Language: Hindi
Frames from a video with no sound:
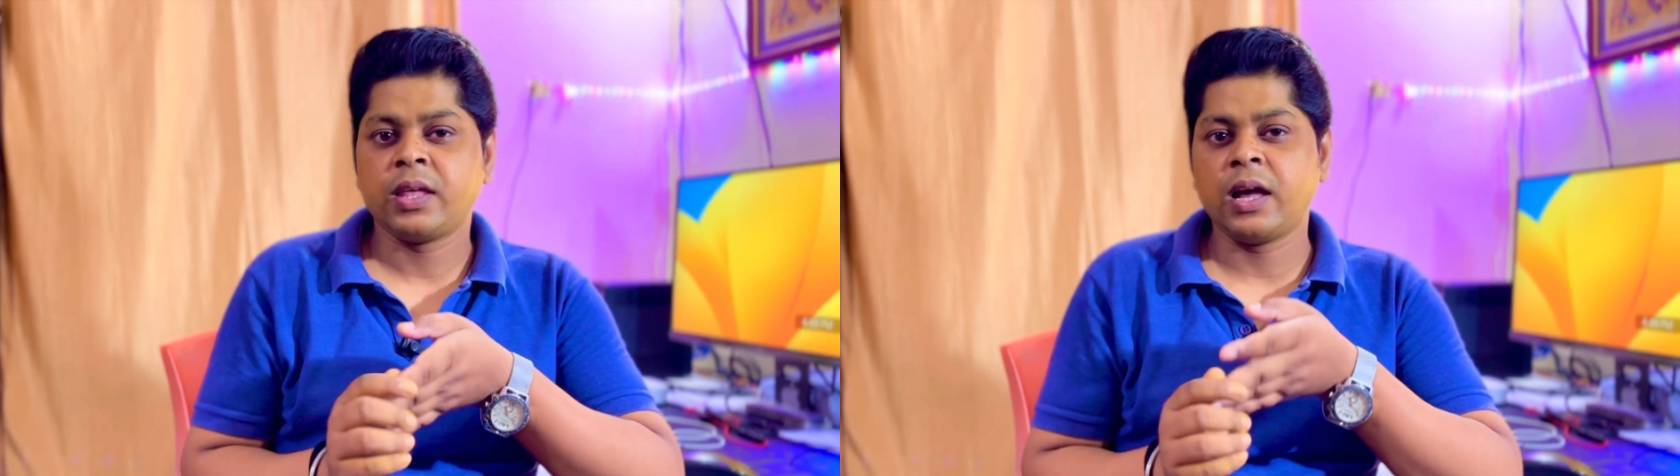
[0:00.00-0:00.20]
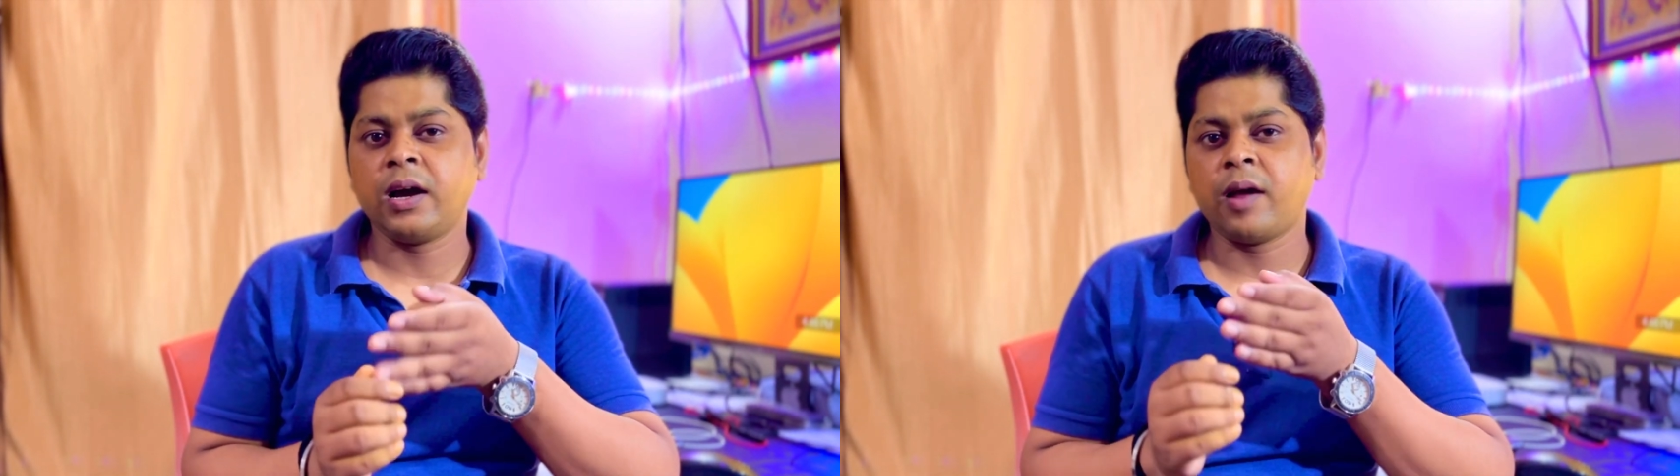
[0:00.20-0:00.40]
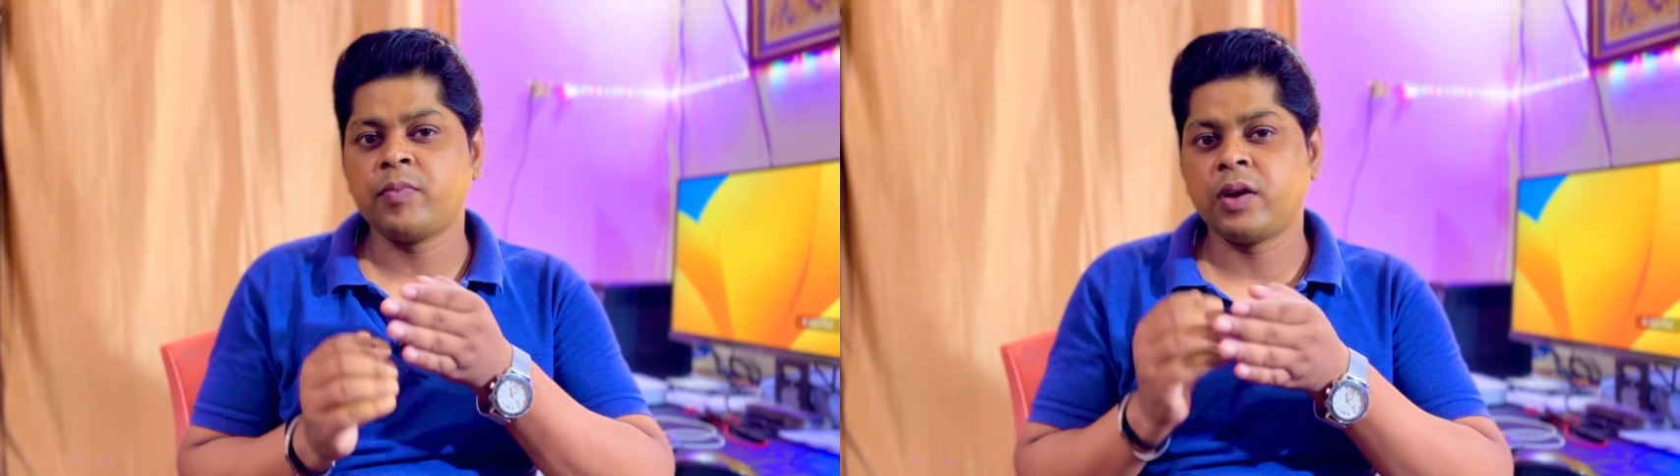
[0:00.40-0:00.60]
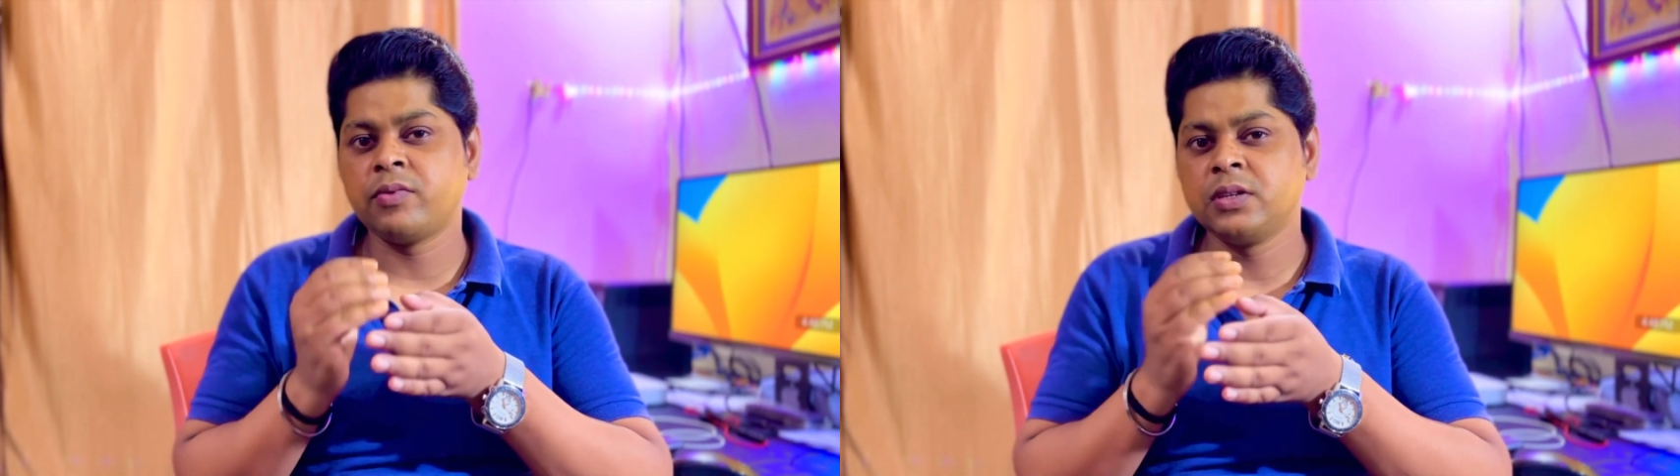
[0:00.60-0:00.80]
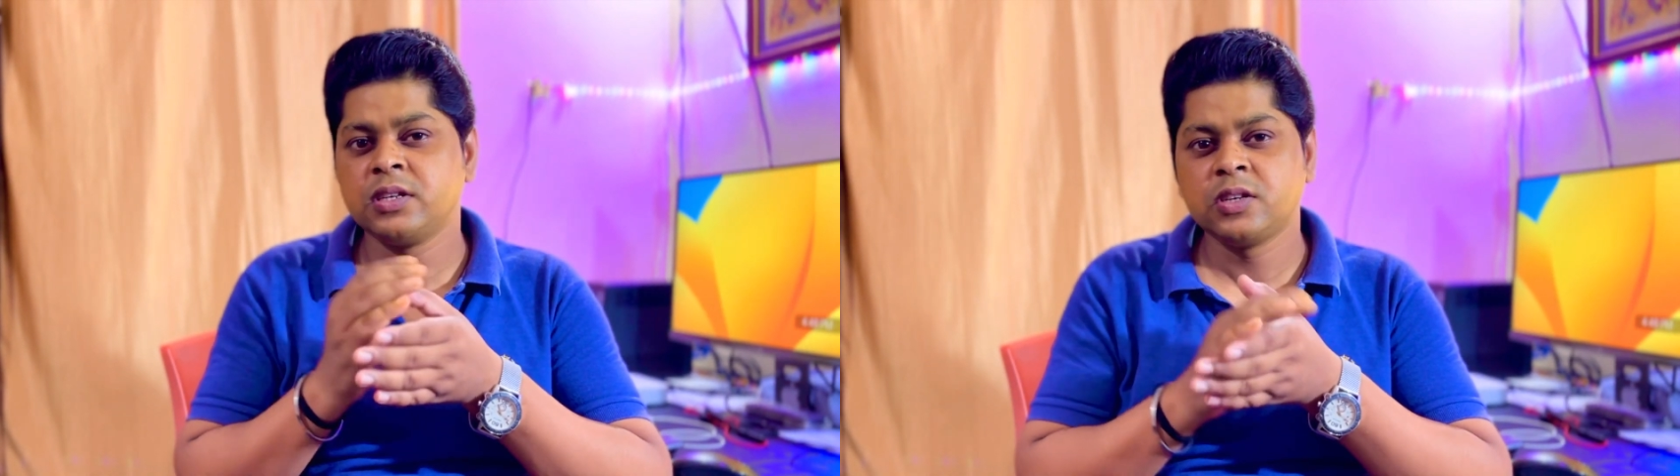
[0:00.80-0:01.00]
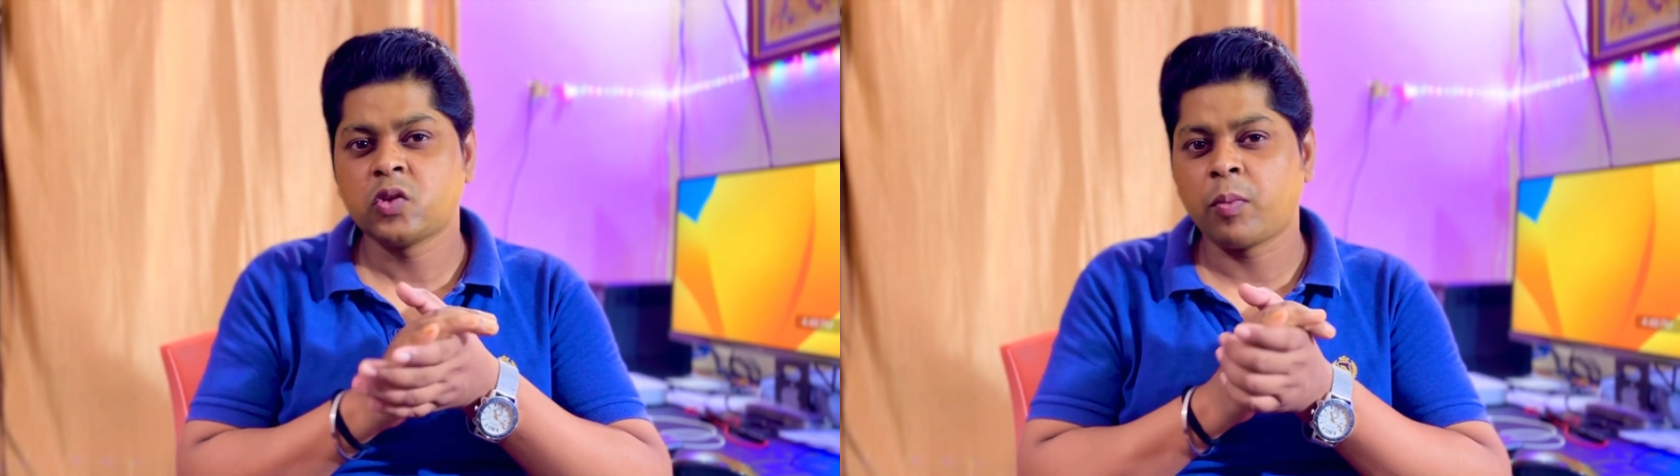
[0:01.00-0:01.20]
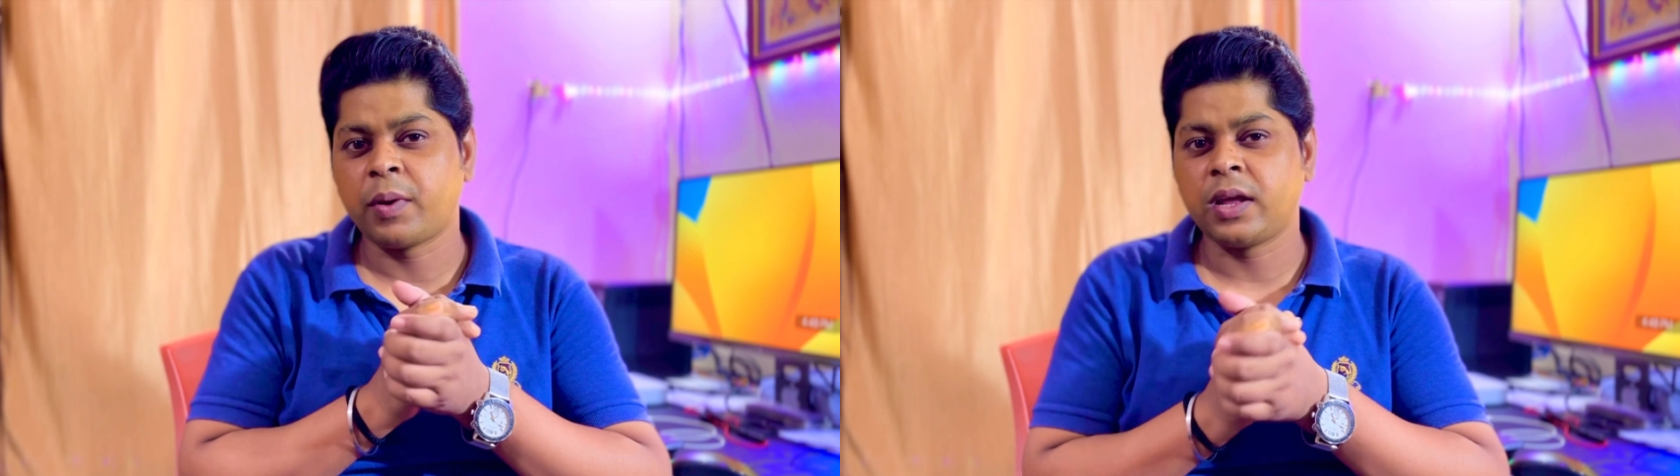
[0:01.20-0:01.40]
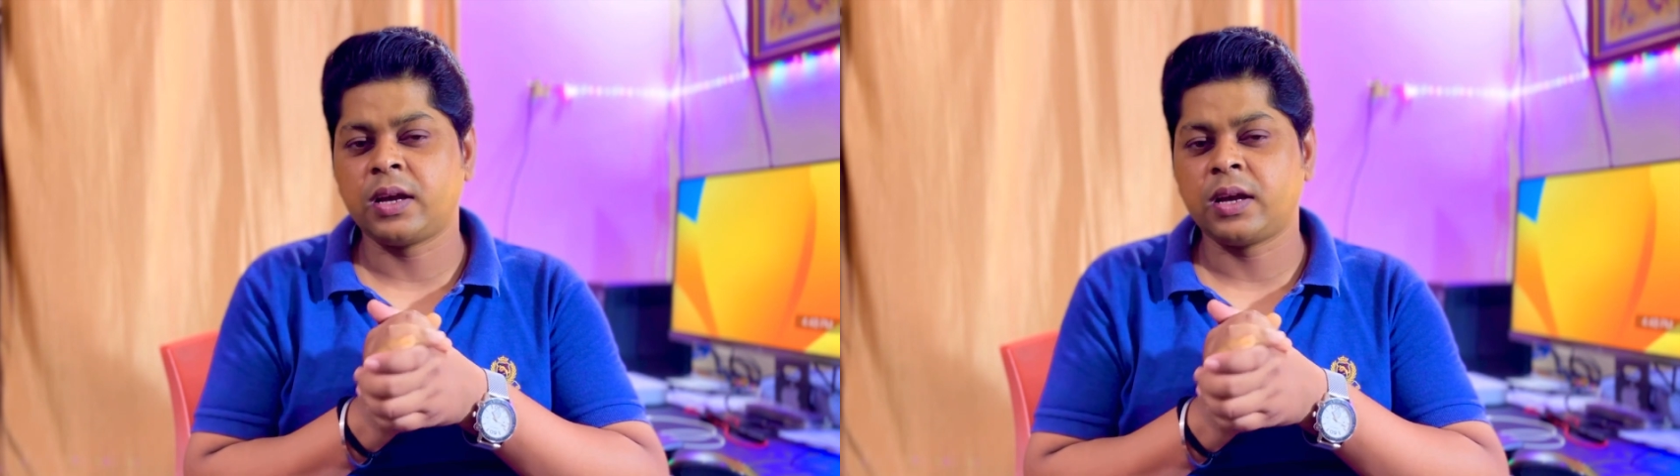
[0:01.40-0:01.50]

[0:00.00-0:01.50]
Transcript: कि अगर आप दाविंजी रिजॉल्व नहीं